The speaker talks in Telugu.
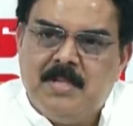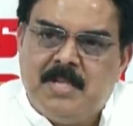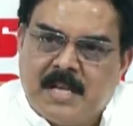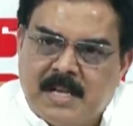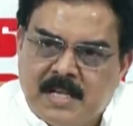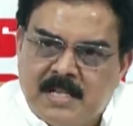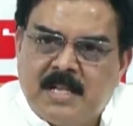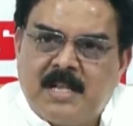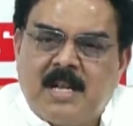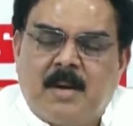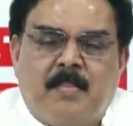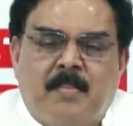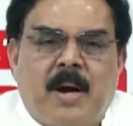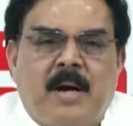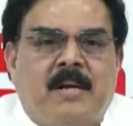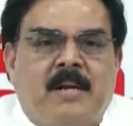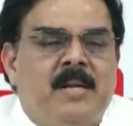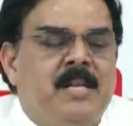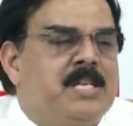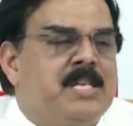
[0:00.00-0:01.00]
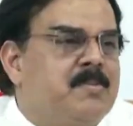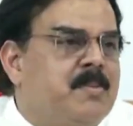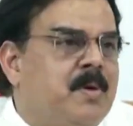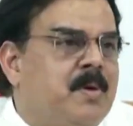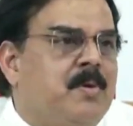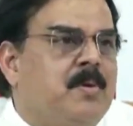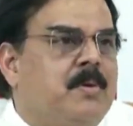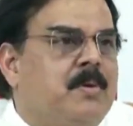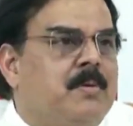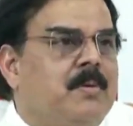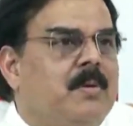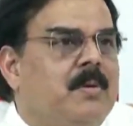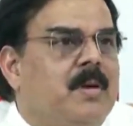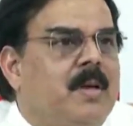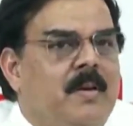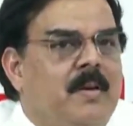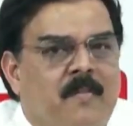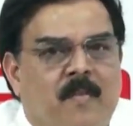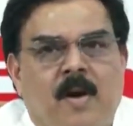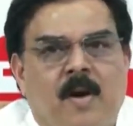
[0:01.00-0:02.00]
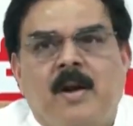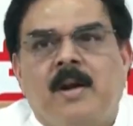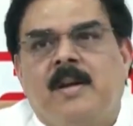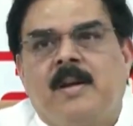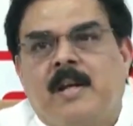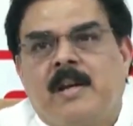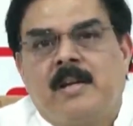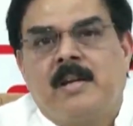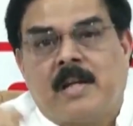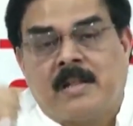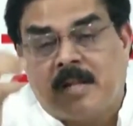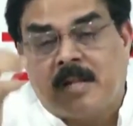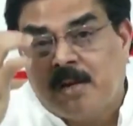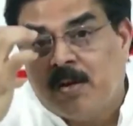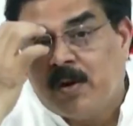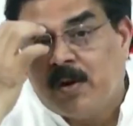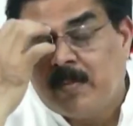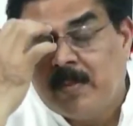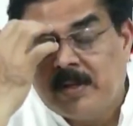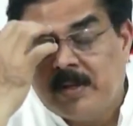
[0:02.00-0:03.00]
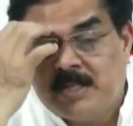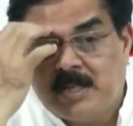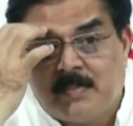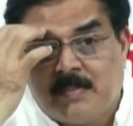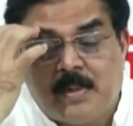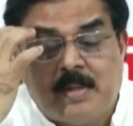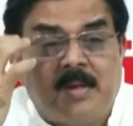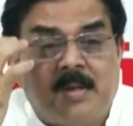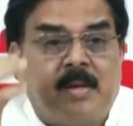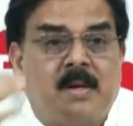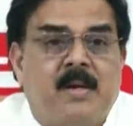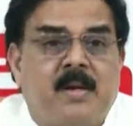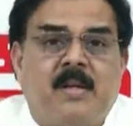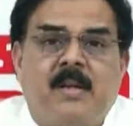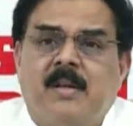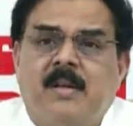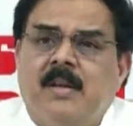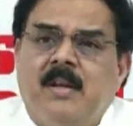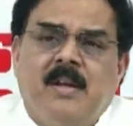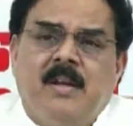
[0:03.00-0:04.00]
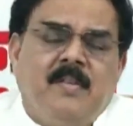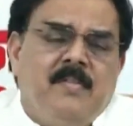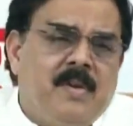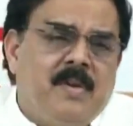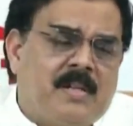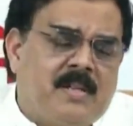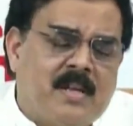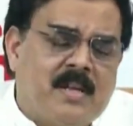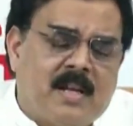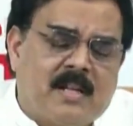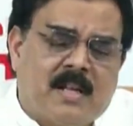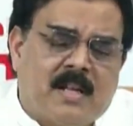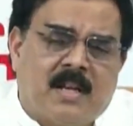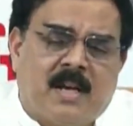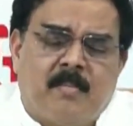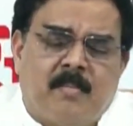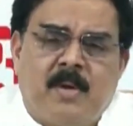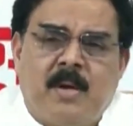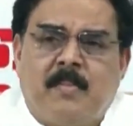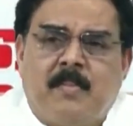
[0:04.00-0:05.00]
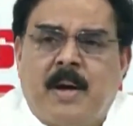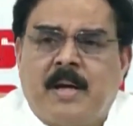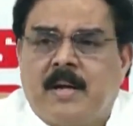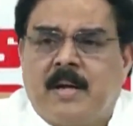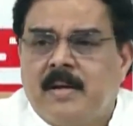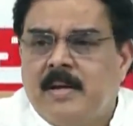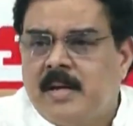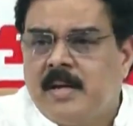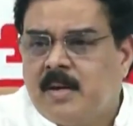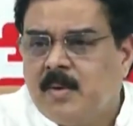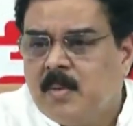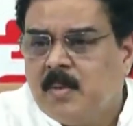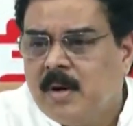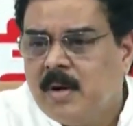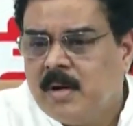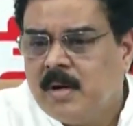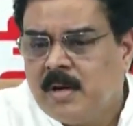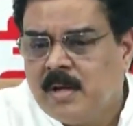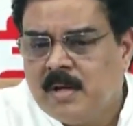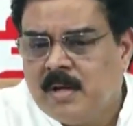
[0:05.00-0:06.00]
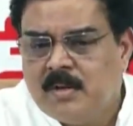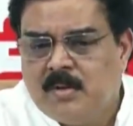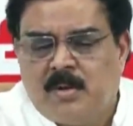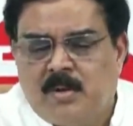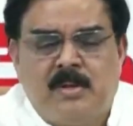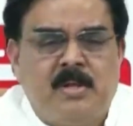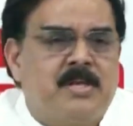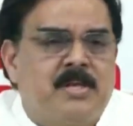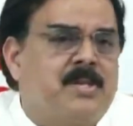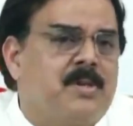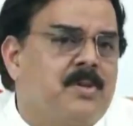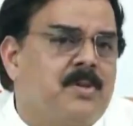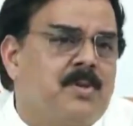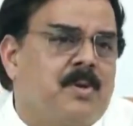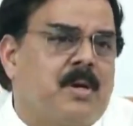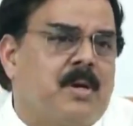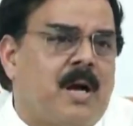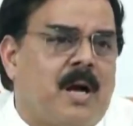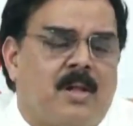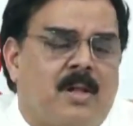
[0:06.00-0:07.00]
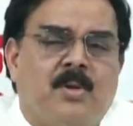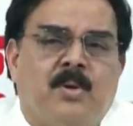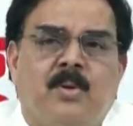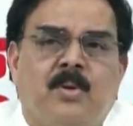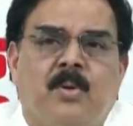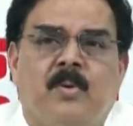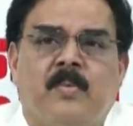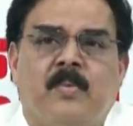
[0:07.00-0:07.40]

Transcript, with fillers: జనసేన పార్టీ నుంచి మేము ఈ వాలంటీర్లని అందరినీ కూడా మేము చెప్పేది ఏంటంటే వ్యక్తిగతంగా మీ పైన ఎటువంటి దురుద్దేశంతో కాదు